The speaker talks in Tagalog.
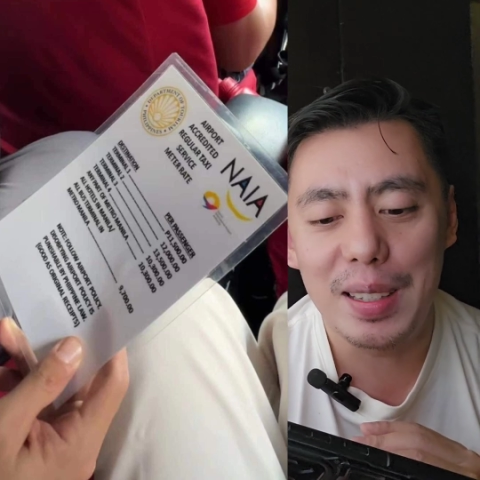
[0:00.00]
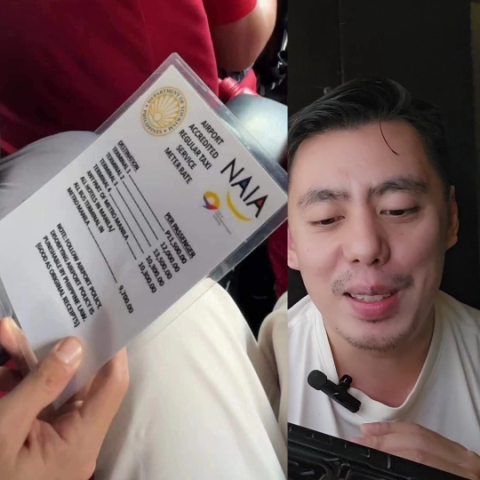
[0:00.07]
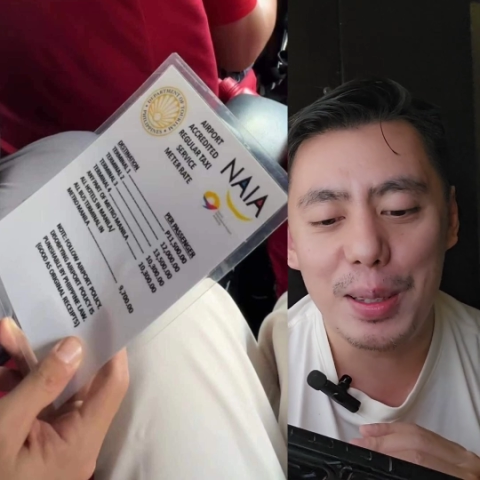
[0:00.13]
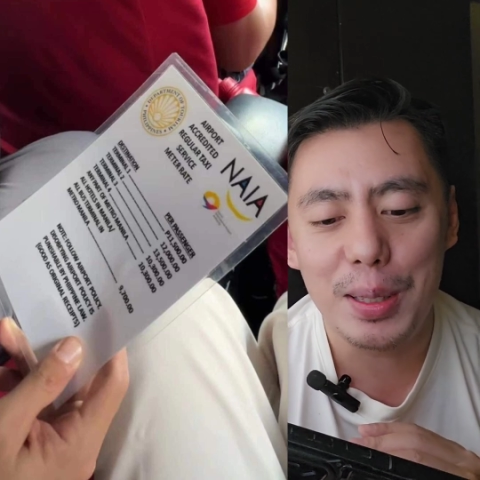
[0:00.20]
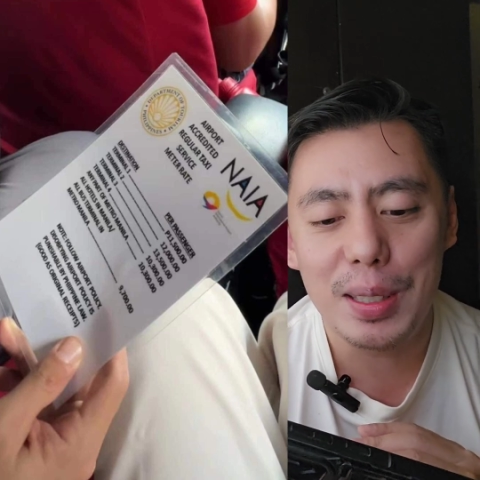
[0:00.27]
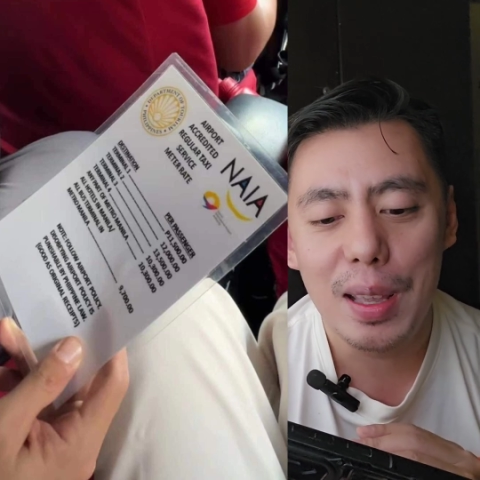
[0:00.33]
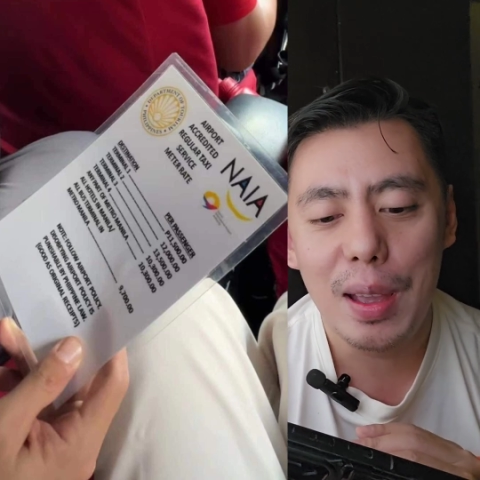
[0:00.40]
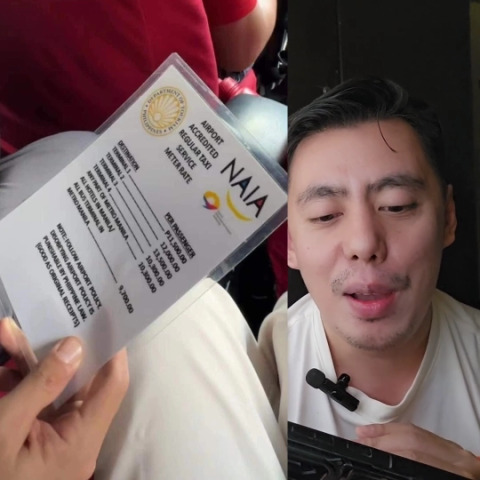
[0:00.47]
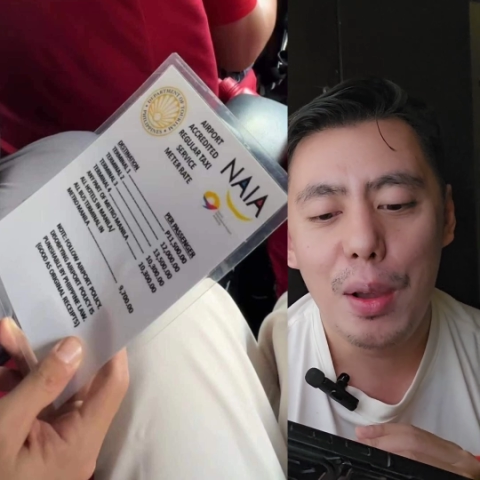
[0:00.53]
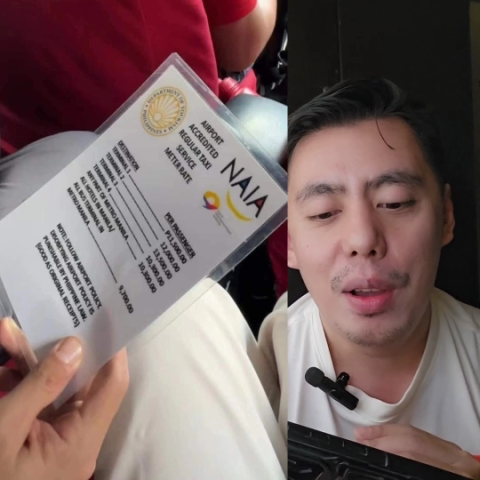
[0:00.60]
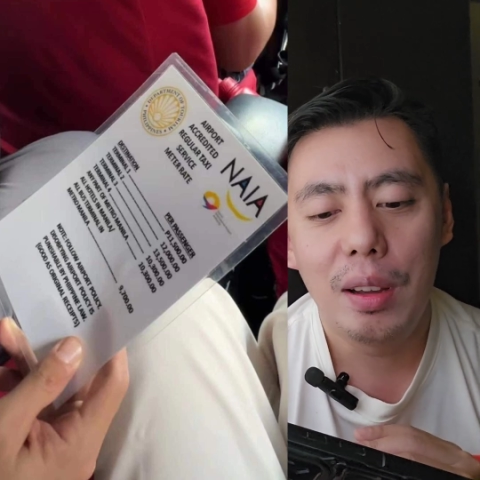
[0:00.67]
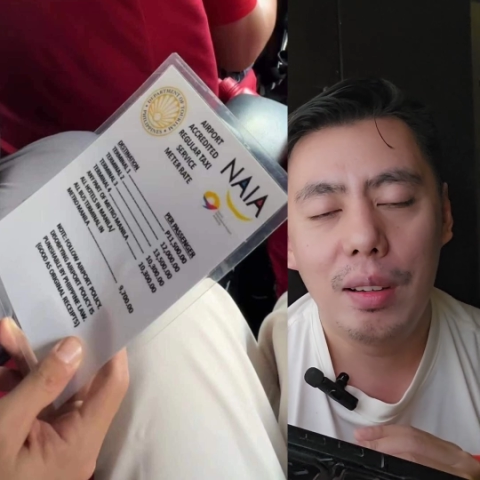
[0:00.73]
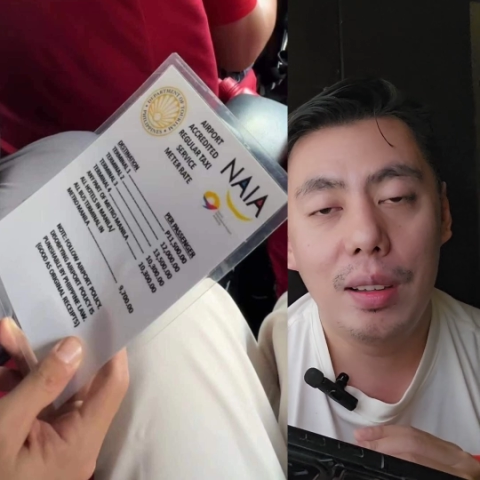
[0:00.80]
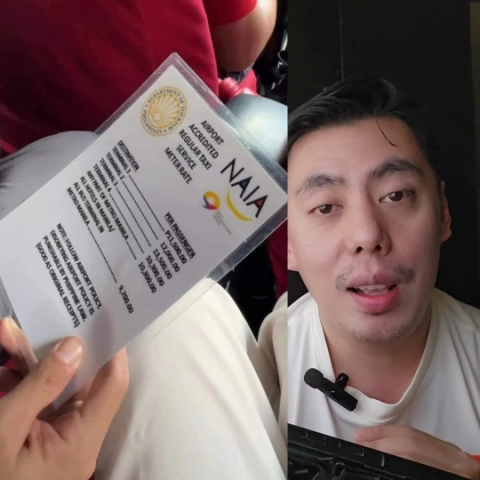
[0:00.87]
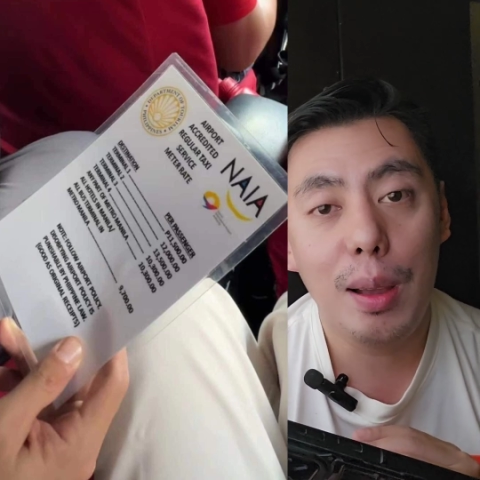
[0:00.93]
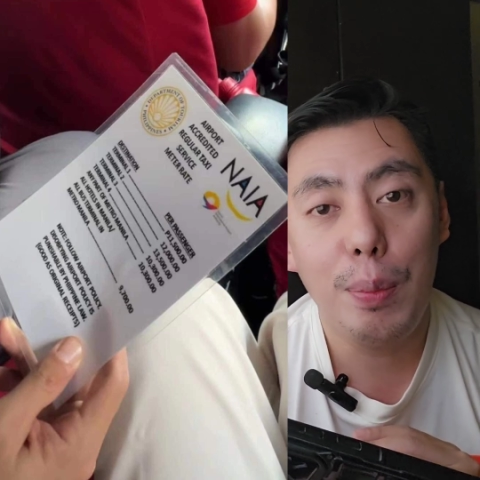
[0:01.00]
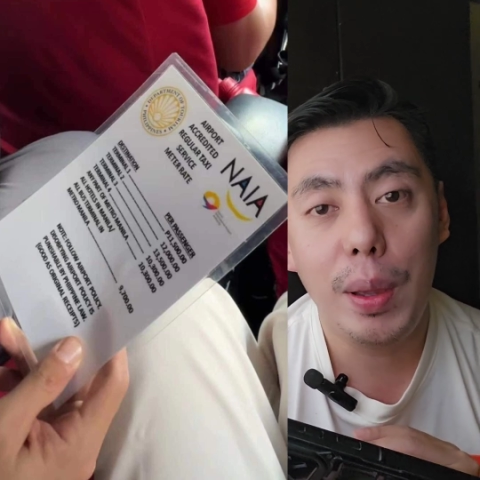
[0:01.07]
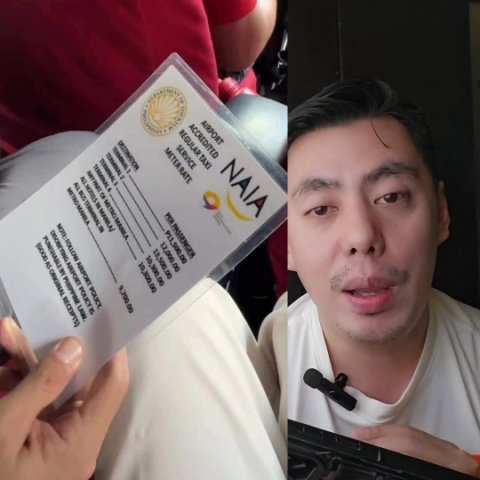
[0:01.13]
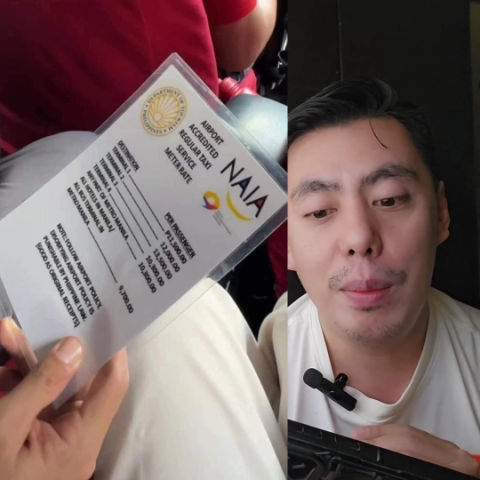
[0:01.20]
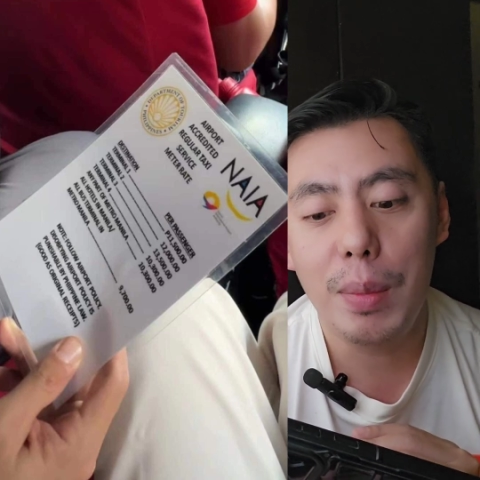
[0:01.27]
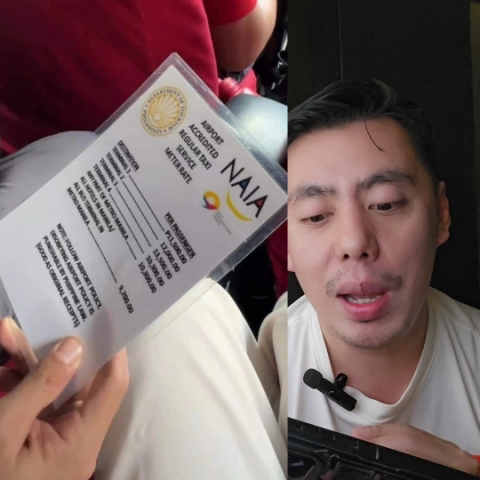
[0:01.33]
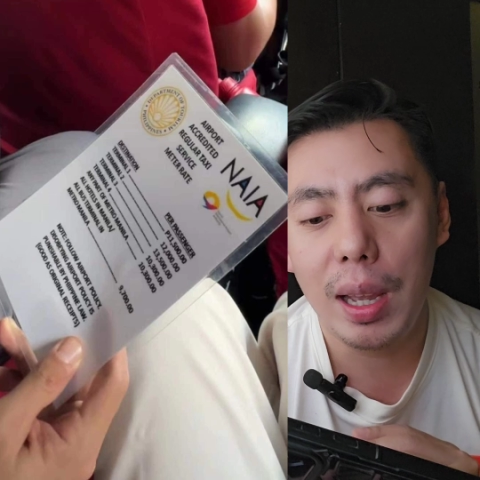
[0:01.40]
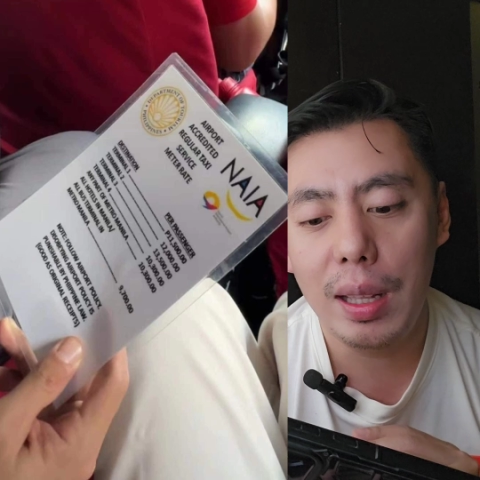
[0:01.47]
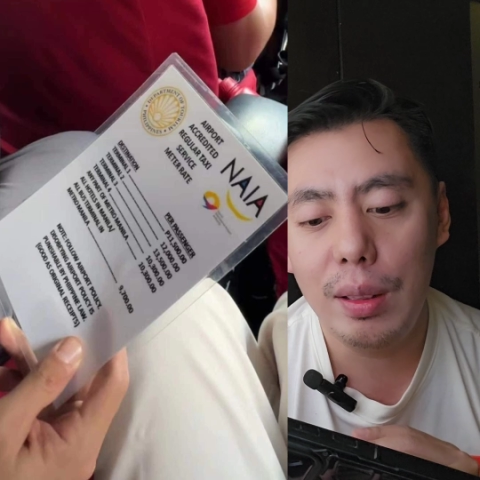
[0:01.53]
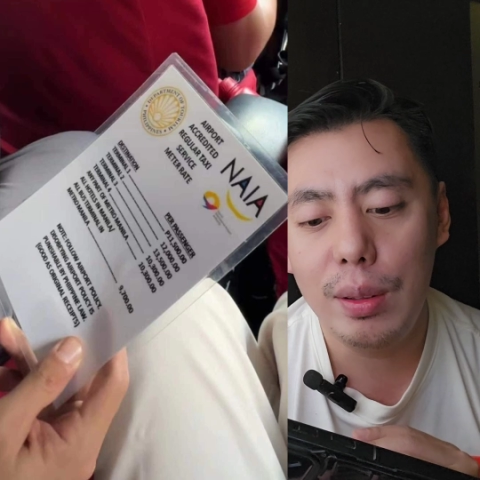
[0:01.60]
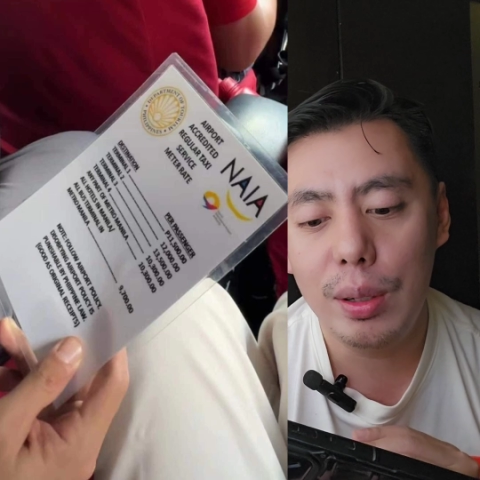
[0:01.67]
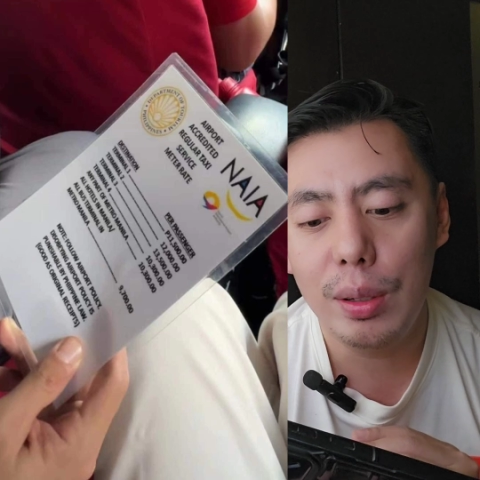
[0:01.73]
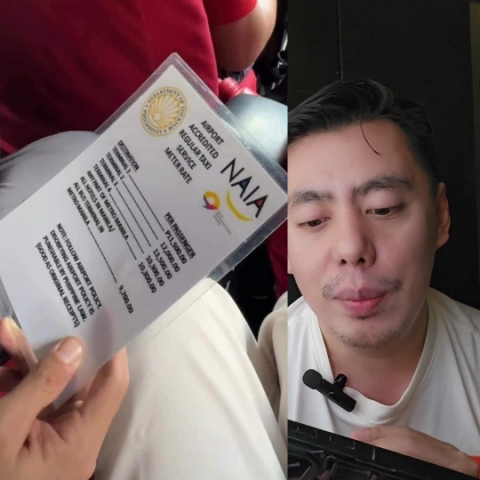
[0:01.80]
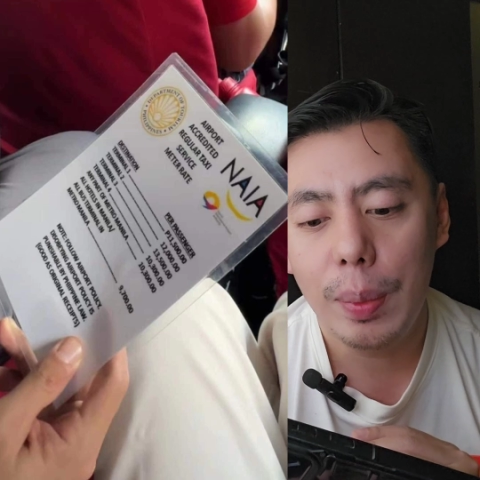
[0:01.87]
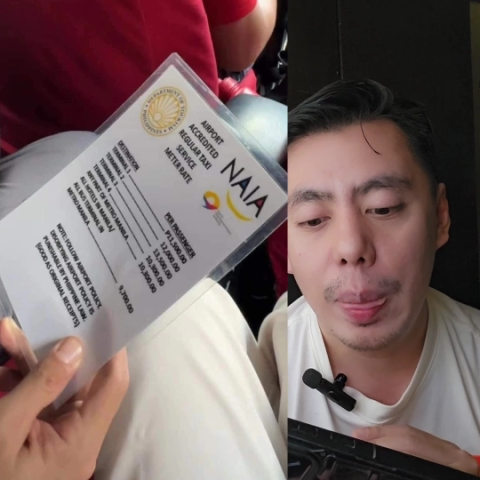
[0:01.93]
pesos. Grabe ang mahal,
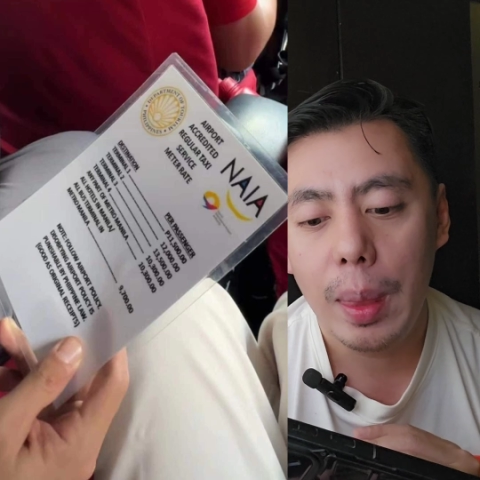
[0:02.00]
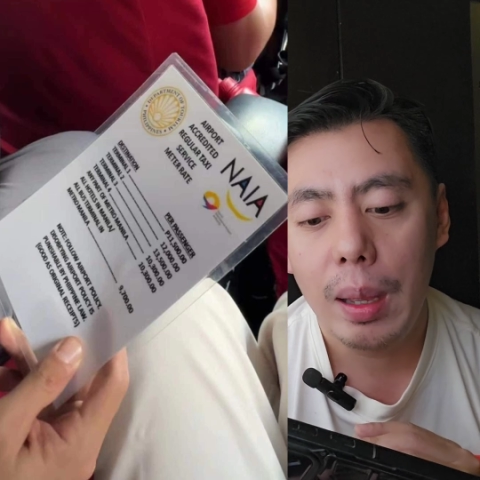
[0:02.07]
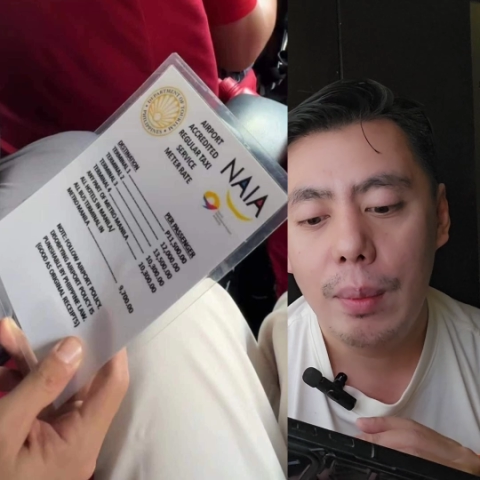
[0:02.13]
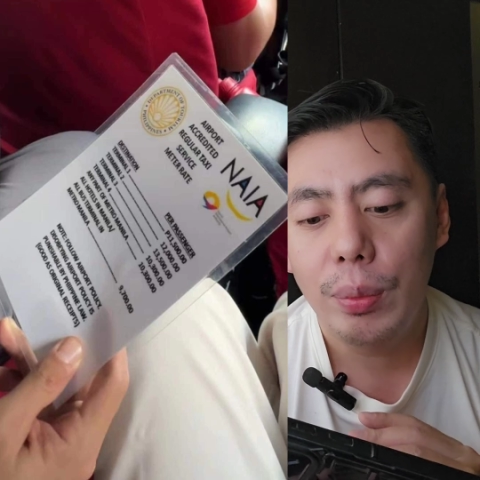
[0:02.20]
no?